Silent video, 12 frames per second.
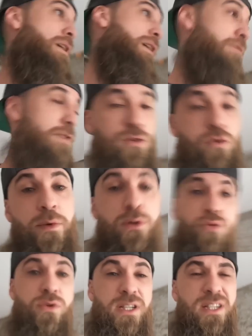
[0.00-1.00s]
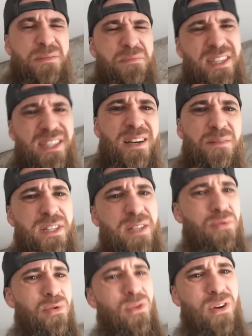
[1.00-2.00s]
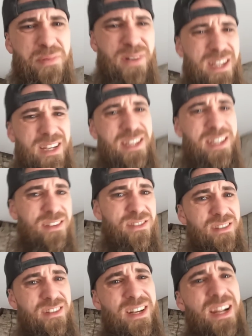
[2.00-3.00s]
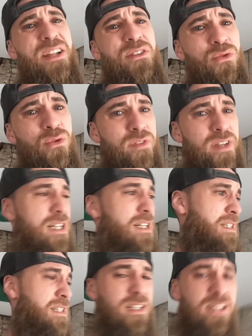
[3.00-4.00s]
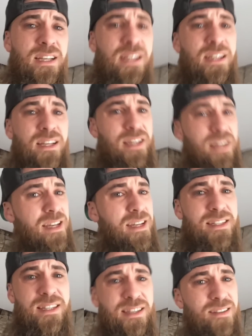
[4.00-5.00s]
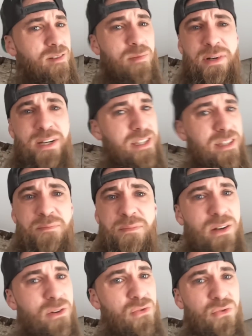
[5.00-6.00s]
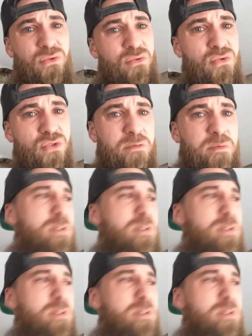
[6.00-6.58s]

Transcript: et de faire tomber tout ça. Et puis un petit peu après, la laine de verre. Et ça, ça va pas être marrant du tout, je